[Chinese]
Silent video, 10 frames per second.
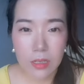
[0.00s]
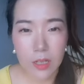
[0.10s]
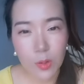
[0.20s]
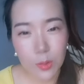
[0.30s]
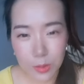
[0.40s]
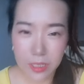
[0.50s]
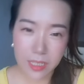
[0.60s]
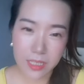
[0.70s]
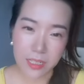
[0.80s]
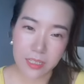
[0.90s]
然后我觉得
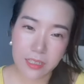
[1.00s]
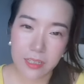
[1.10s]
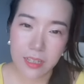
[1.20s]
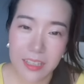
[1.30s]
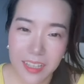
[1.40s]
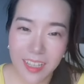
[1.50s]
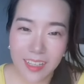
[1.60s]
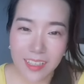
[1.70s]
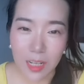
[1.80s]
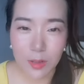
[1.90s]
这一点真的，
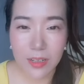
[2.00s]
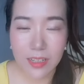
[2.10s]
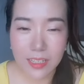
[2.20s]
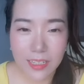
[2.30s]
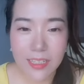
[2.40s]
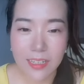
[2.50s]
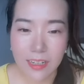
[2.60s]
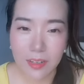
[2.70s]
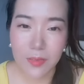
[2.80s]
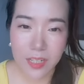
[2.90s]
大壮是一只
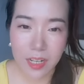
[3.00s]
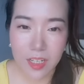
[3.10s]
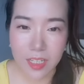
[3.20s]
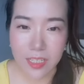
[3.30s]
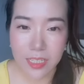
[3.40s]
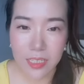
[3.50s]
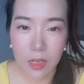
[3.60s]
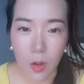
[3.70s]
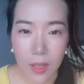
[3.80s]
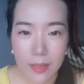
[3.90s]
让人非常省心
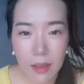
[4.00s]
的狗啊。